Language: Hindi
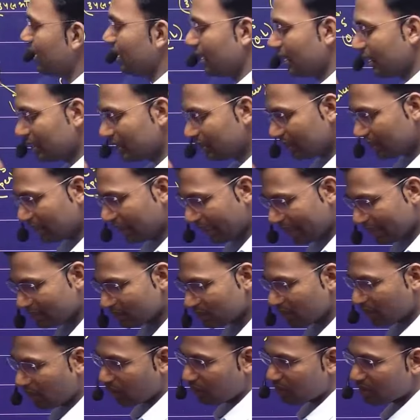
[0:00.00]

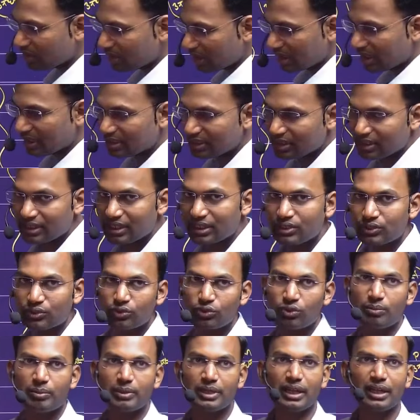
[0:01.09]
अध्यक्ष और सदस्य
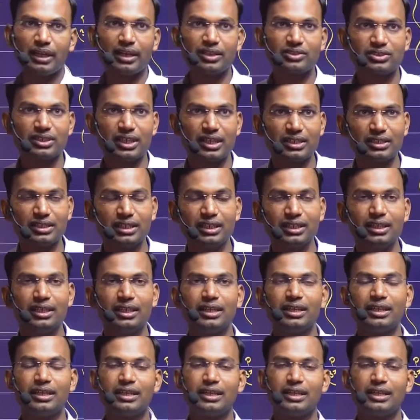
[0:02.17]
किसको बनाना चाहिए